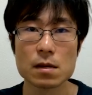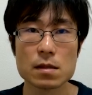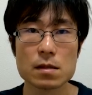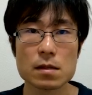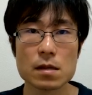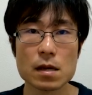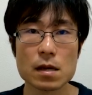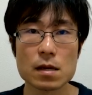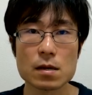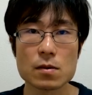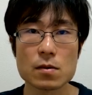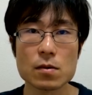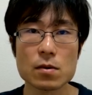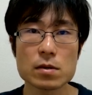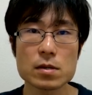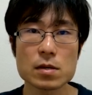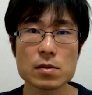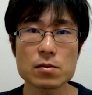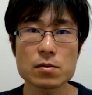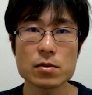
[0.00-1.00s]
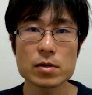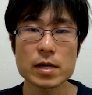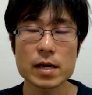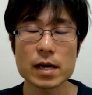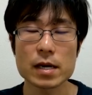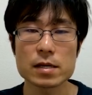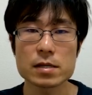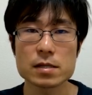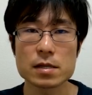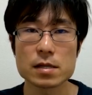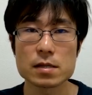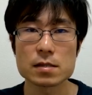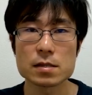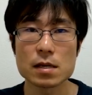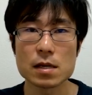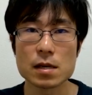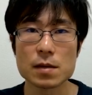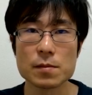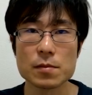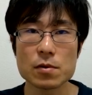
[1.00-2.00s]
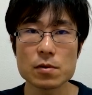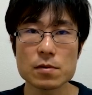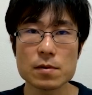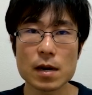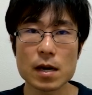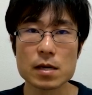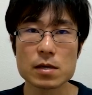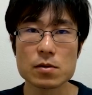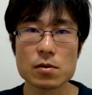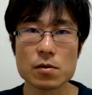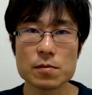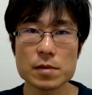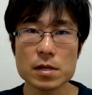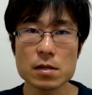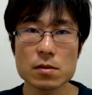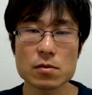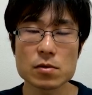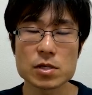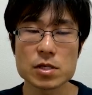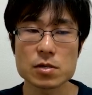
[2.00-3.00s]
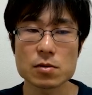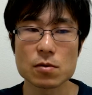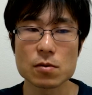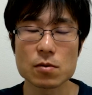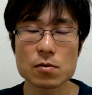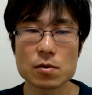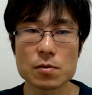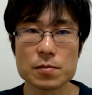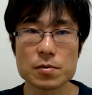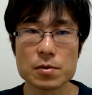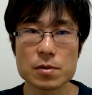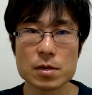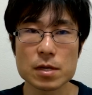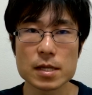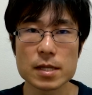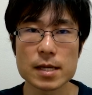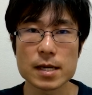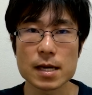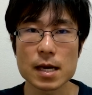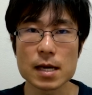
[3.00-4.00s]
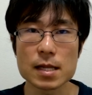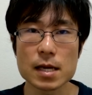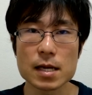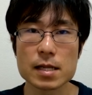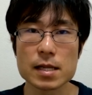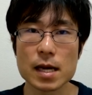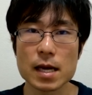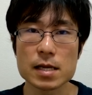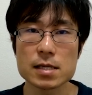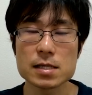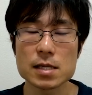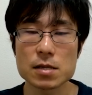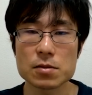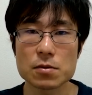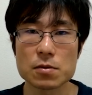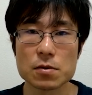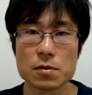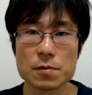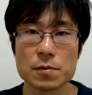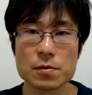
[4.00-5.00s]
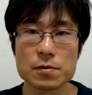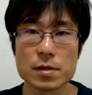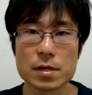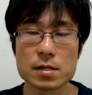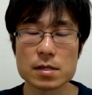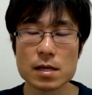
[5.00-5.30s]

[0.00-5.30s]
でこういったことに関してですね僕は読みと思考の分離ってかなり大事だと思うんです